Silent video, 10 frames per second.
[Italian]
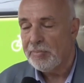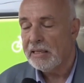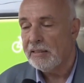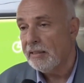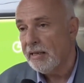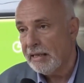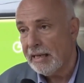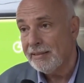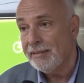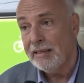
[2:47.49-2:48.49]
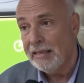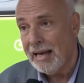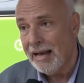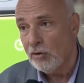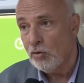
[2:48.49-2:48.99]
parte dei ragazzi
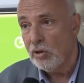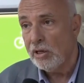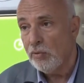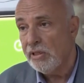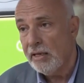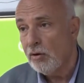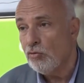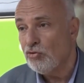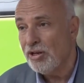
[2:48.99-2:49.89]
dell'alcol e quindi le